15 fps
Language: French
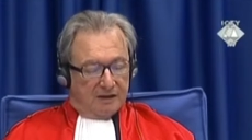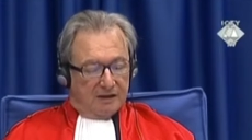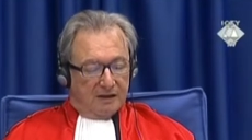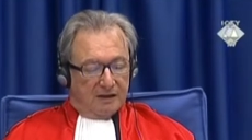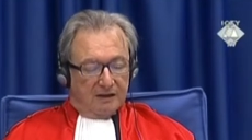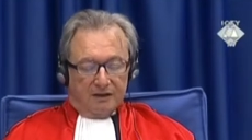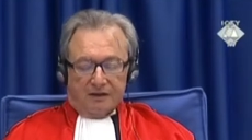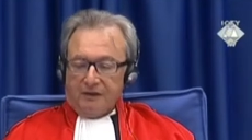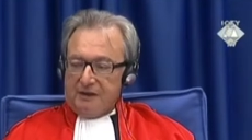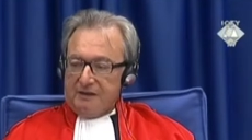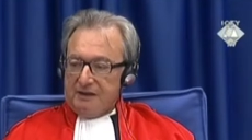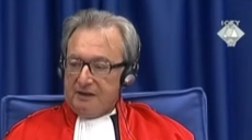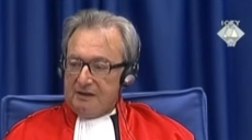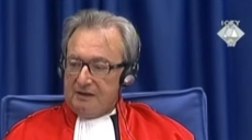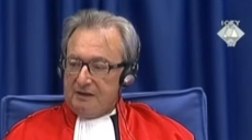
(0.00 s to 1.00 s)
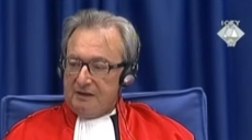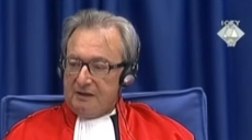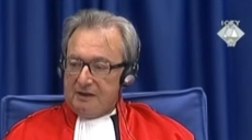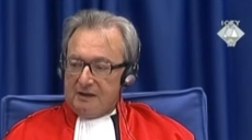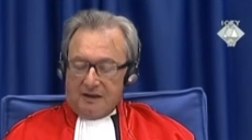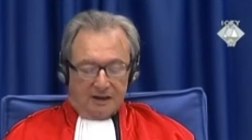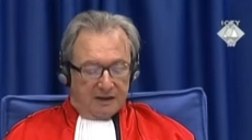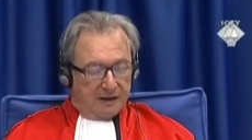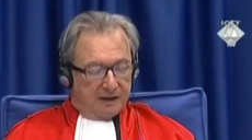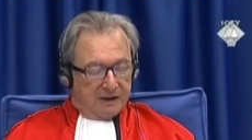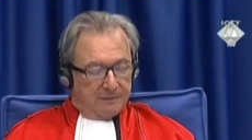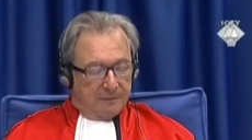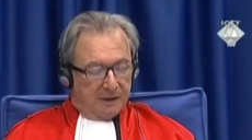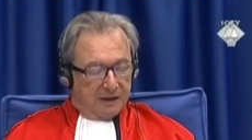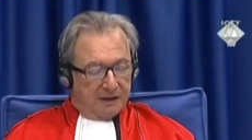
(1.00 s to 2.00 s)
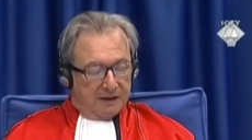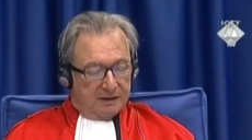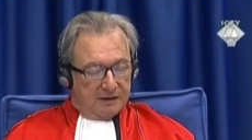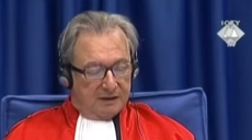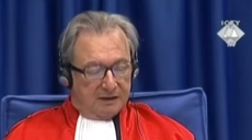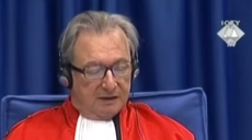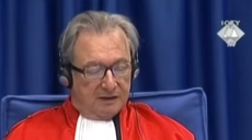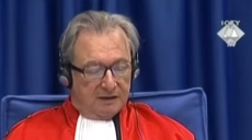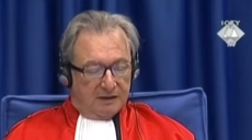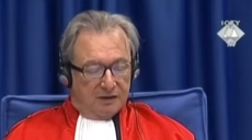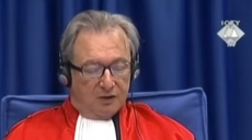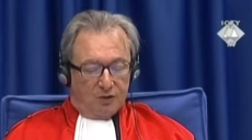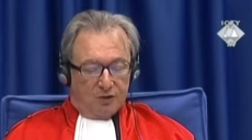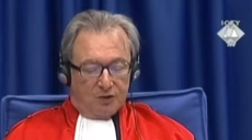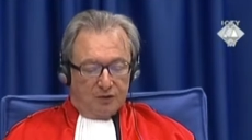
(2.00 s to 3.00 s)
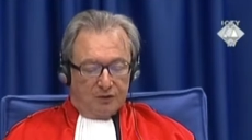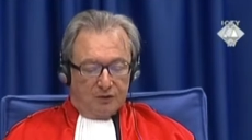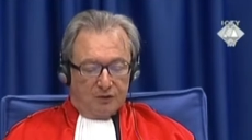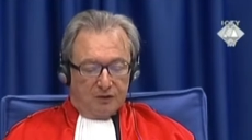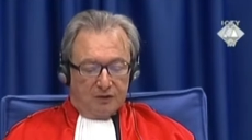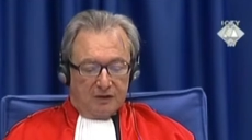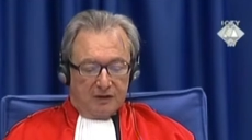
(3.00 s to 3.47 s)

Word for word: et de quartier en quartier dans les villes et les villages